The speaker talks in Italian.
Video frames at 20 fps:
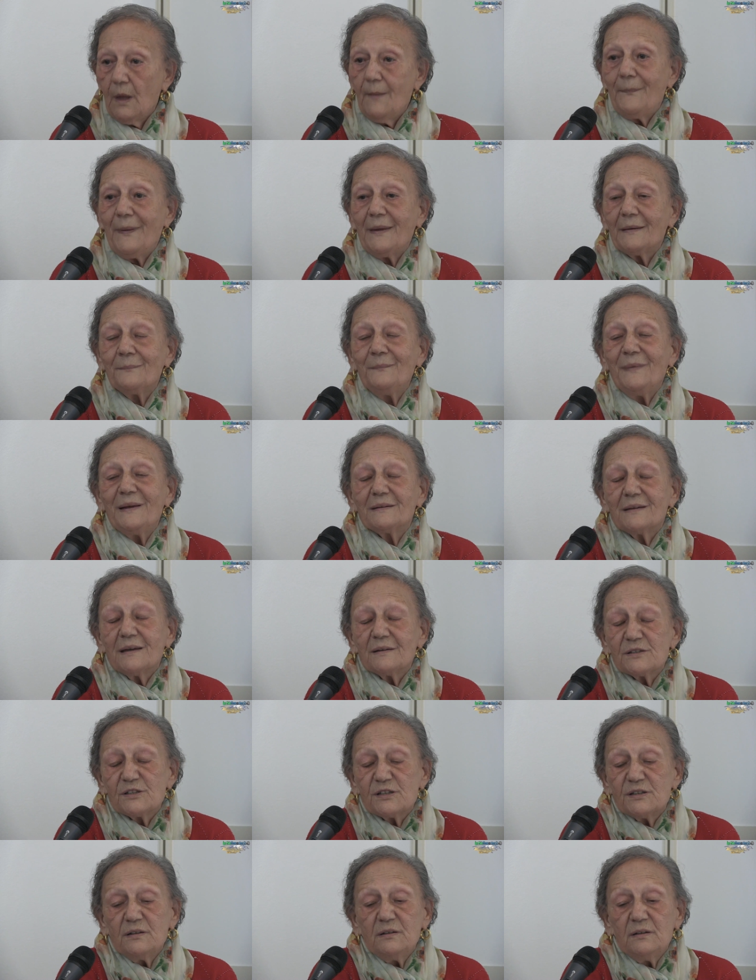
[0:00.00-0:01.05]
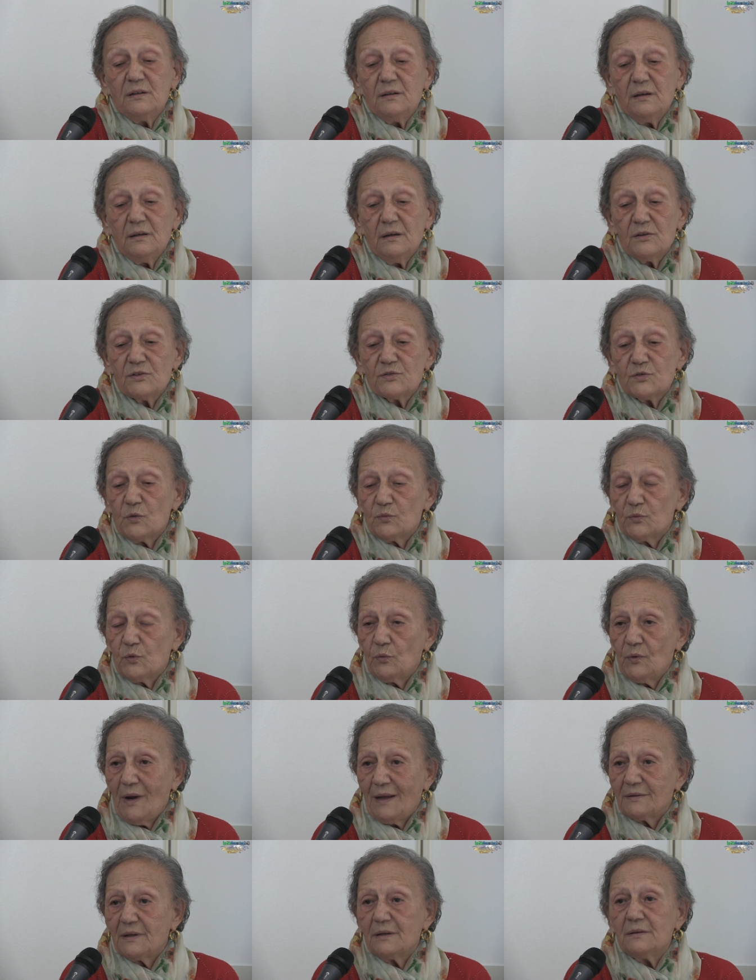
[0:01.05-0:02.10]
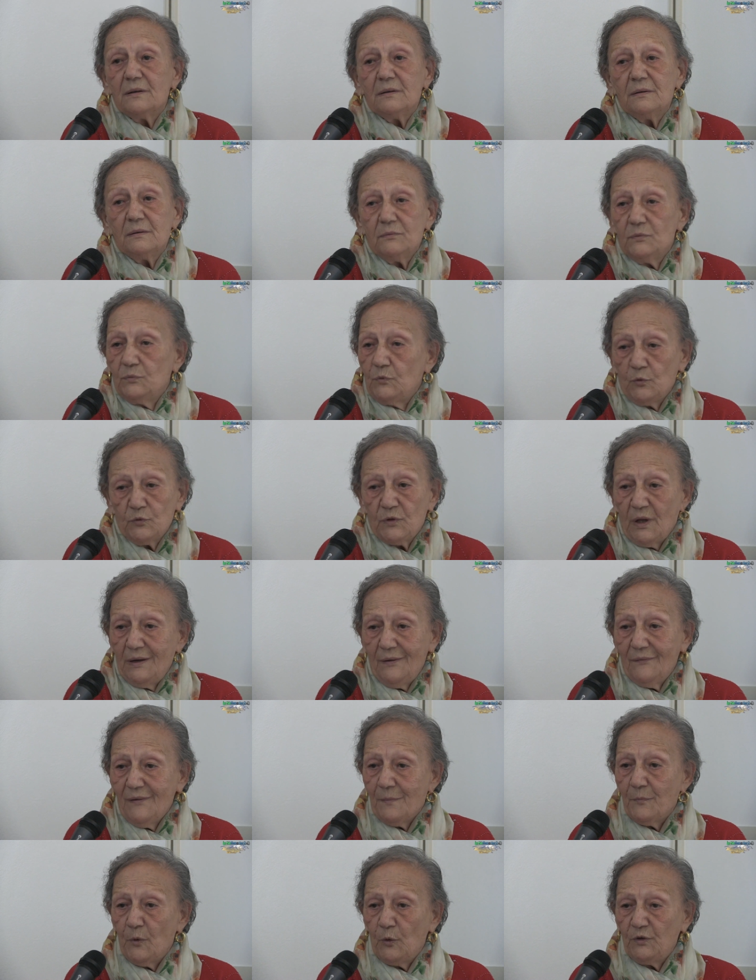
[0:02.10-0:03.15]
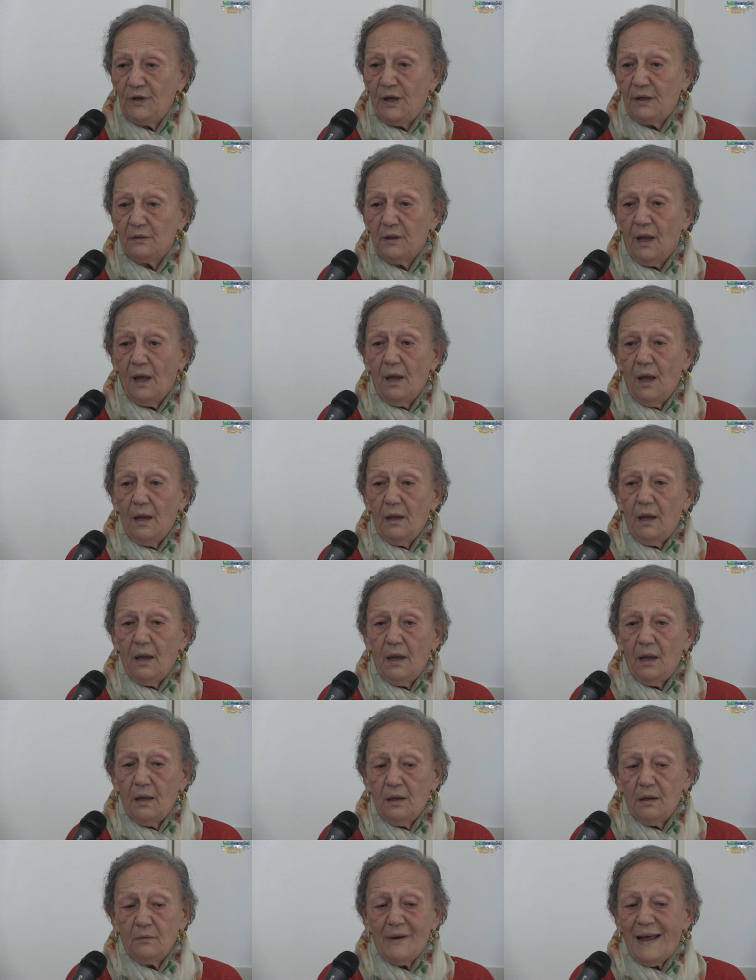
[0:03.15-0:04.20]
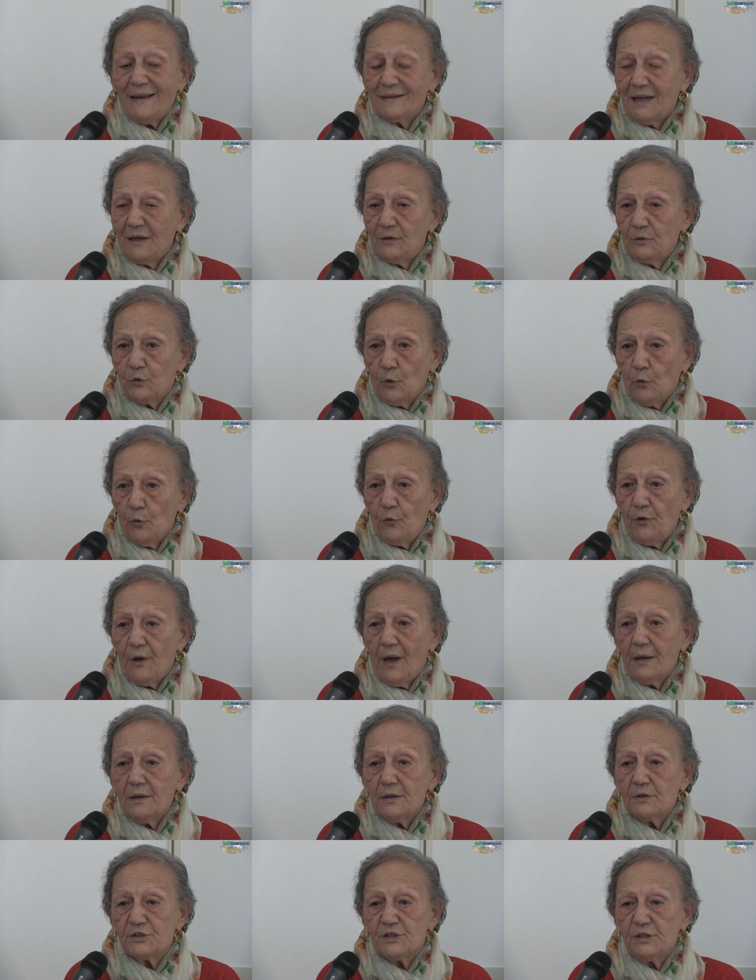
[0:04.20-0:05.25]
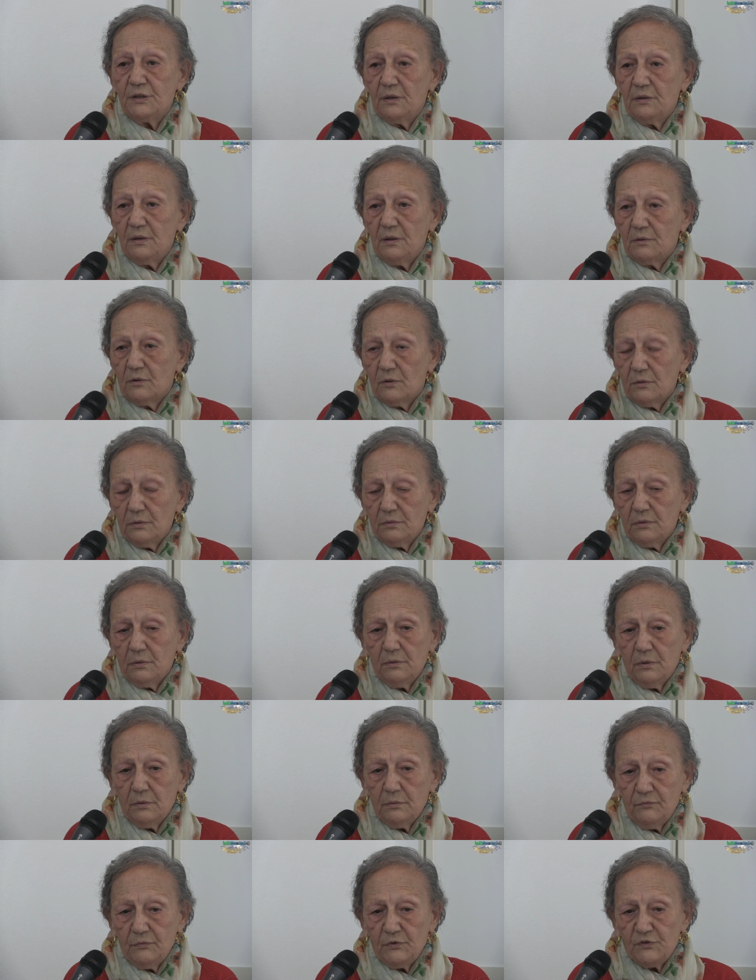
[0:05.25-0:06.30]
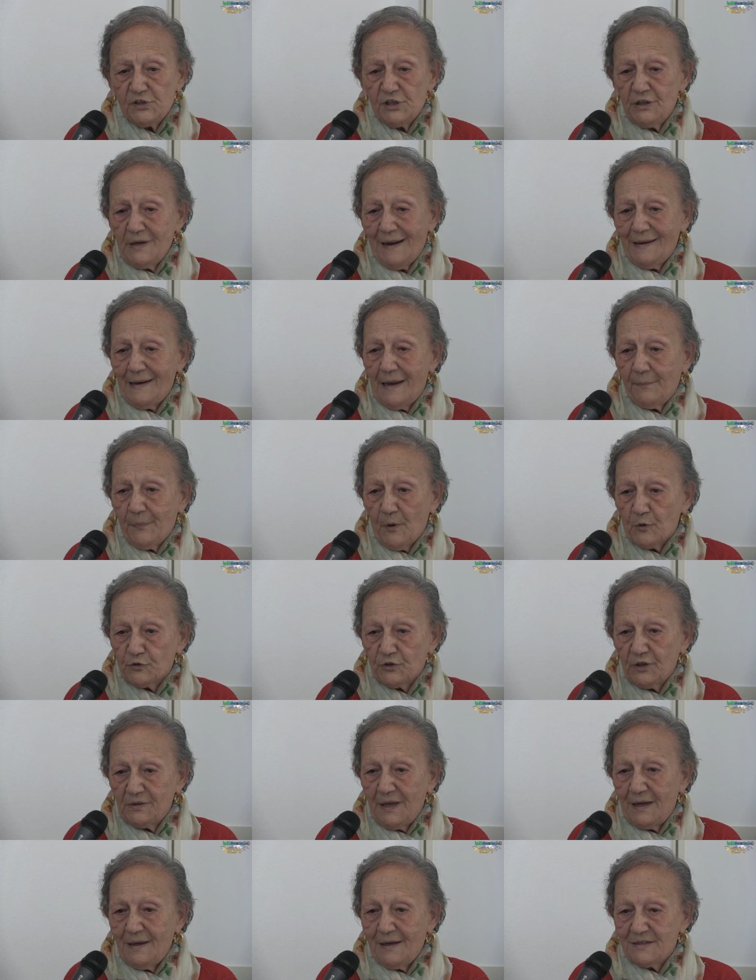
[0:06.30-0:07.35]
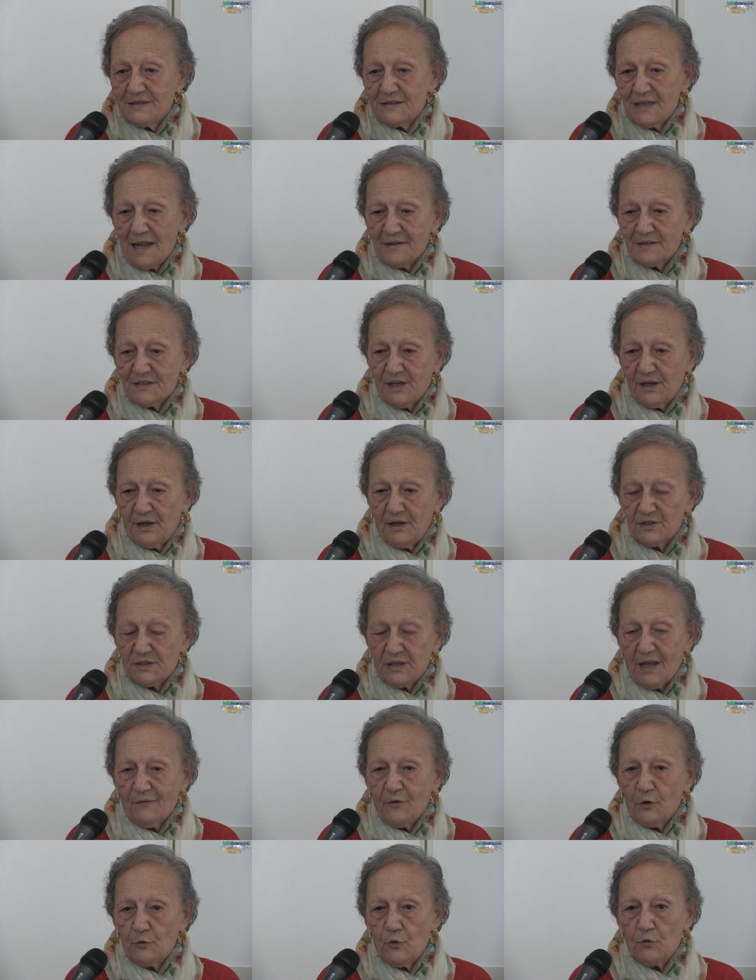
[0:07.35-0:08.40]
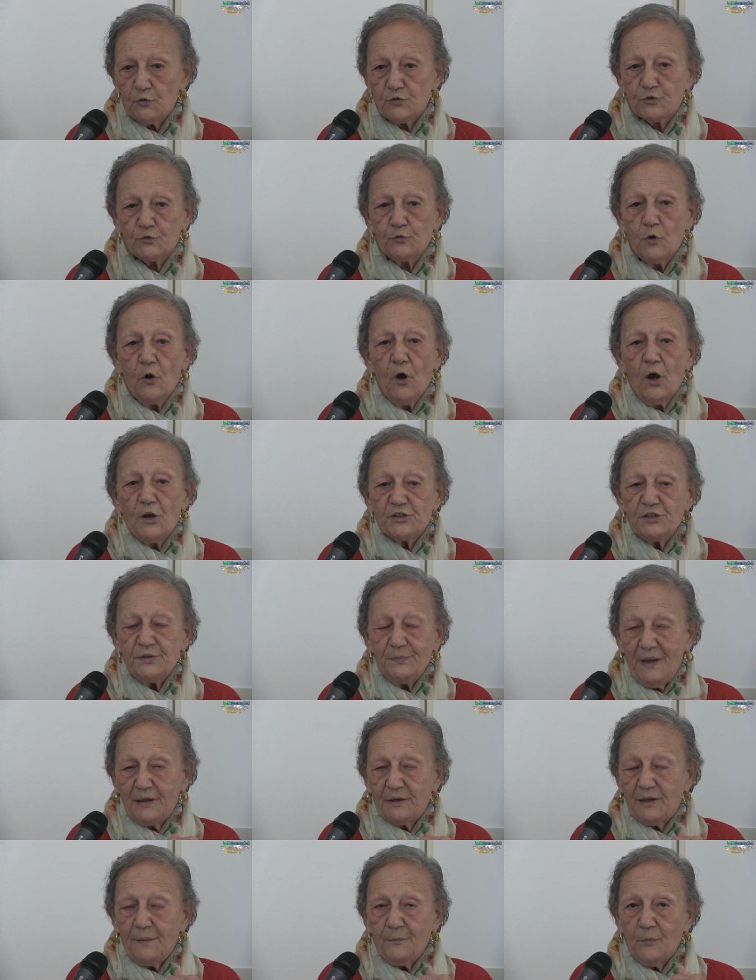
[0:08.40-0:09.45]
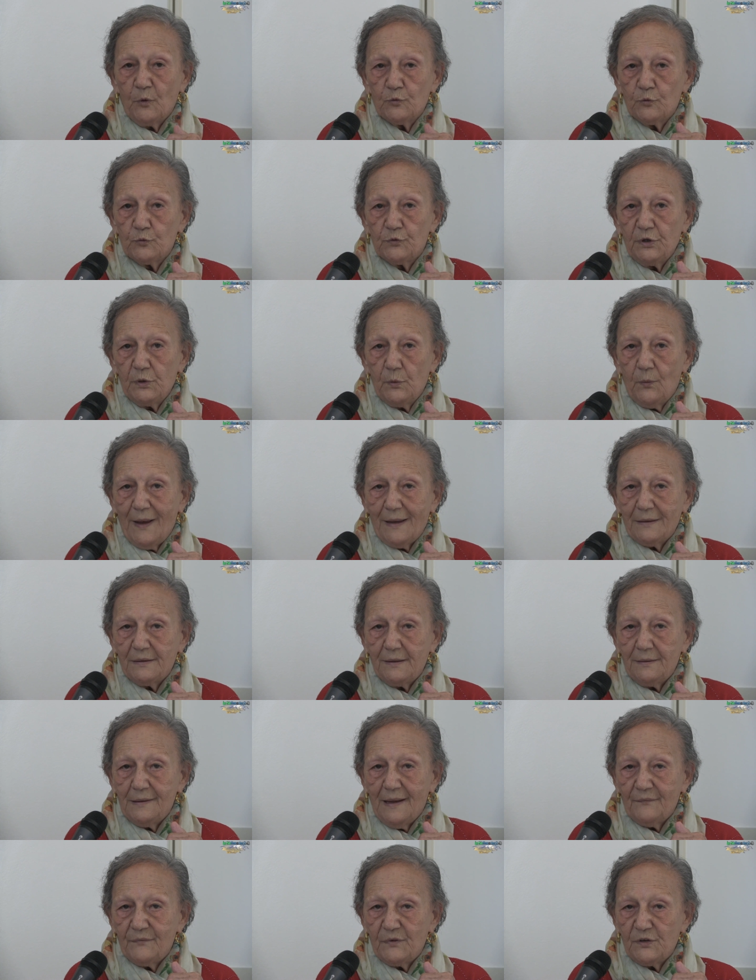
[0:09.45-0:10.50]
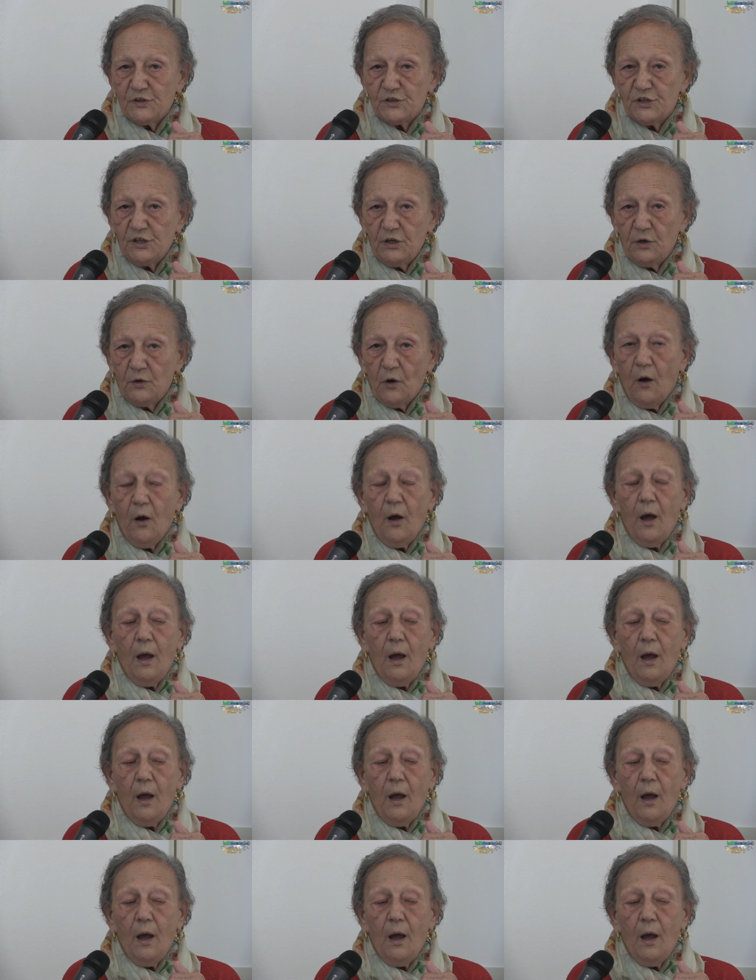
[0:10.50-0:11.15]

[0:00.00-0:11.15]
per metterci eh, sotto una, non tenevamo niente, eh, una tettoia, ci, con, vicino alle porte delle stanze che stavano giù, ci mettemmo tutti quanti là vicino.